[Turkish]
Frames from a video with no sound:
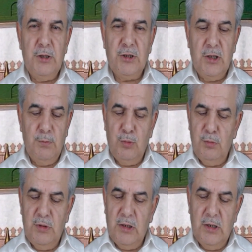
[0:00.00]
İşte
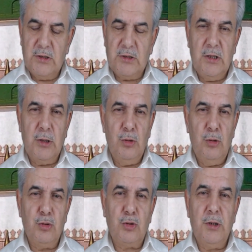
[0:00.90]
bu mikyaslar,
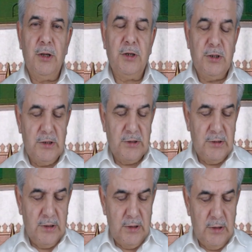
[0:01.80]
ölçüler
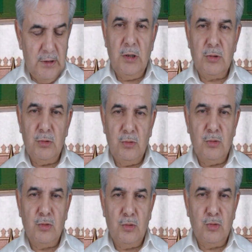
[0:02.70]
içerisinde biraz
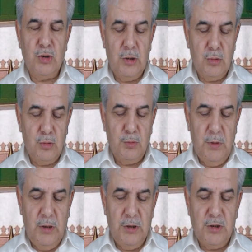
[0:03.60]
uzunca
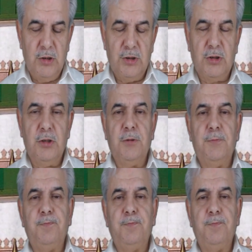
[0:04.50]
tutmaya çalıştık.